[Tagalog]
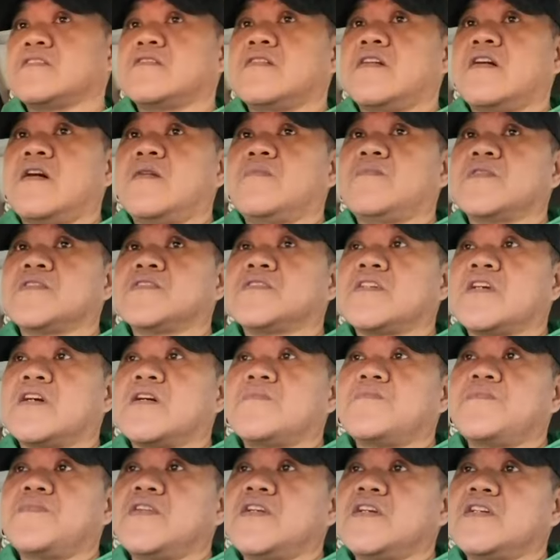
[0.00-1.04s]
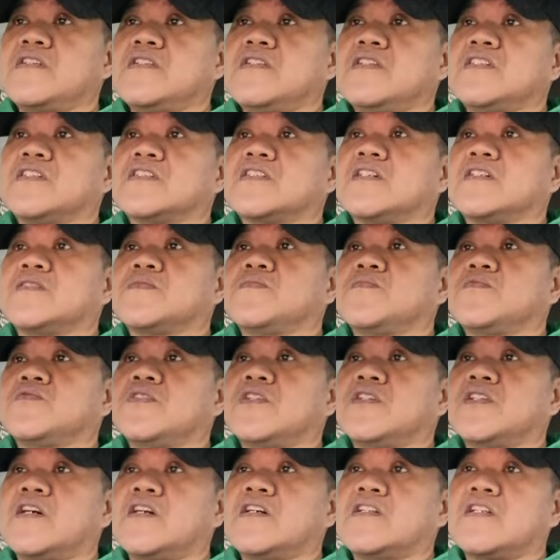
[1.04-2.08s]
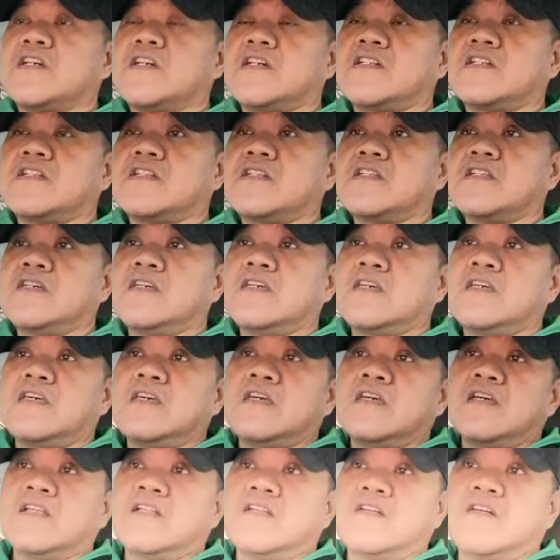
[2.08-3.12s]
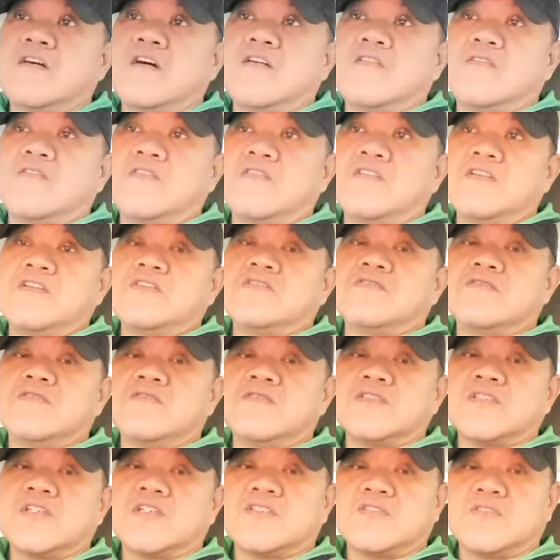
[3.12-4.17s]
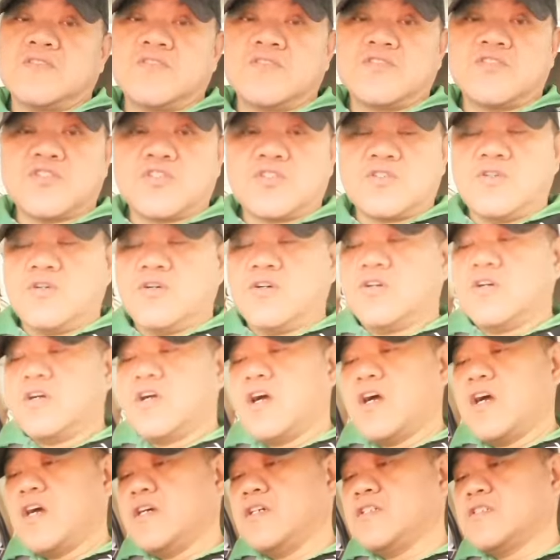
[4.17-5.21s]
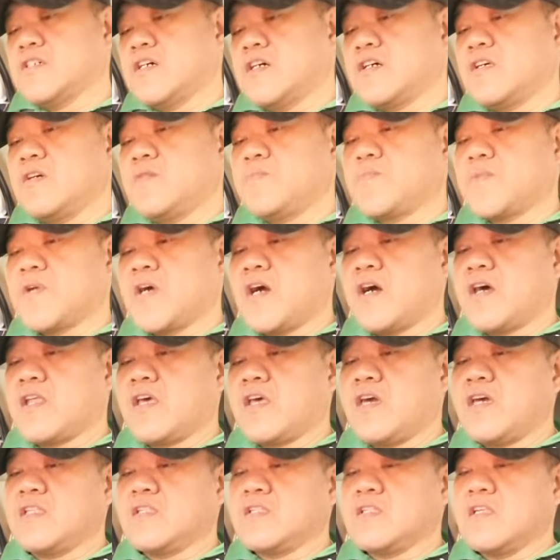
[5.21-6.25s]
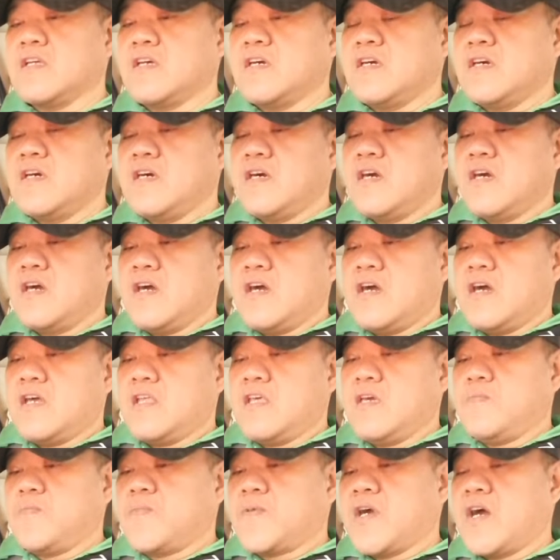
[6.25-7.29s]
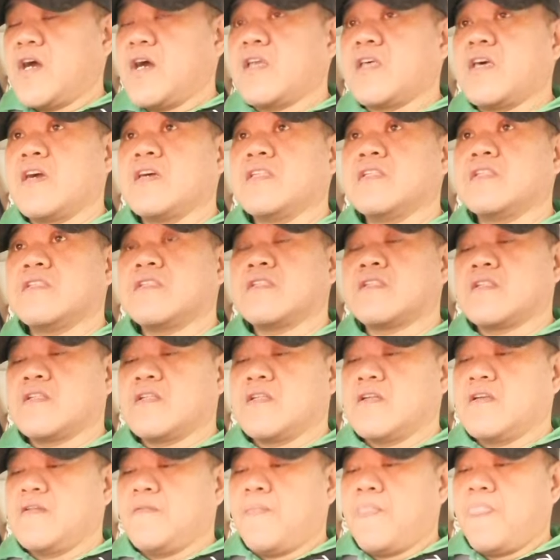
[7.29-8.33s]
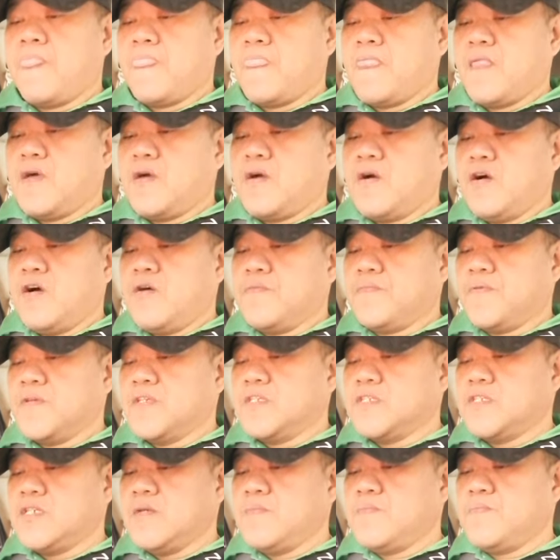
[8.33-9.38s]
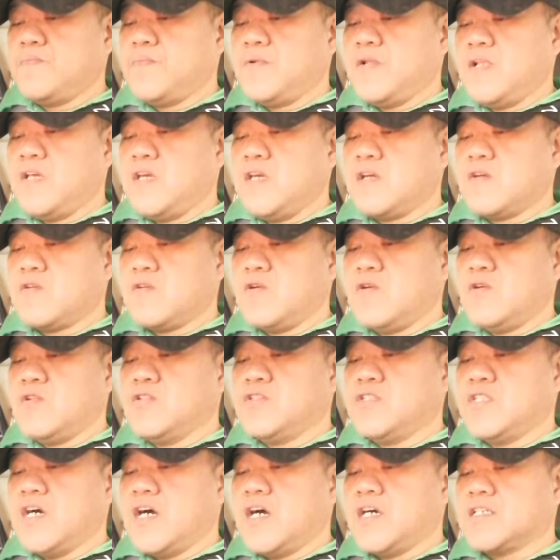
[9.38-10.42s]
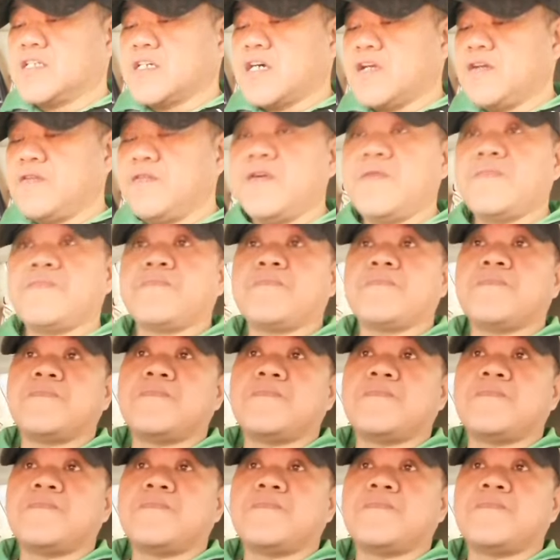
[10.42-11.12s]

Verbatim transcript: So habang traffic, discuss muna natin. Now, according to the sa search ko, guys, ang rip current, a rip current often simply called as a rip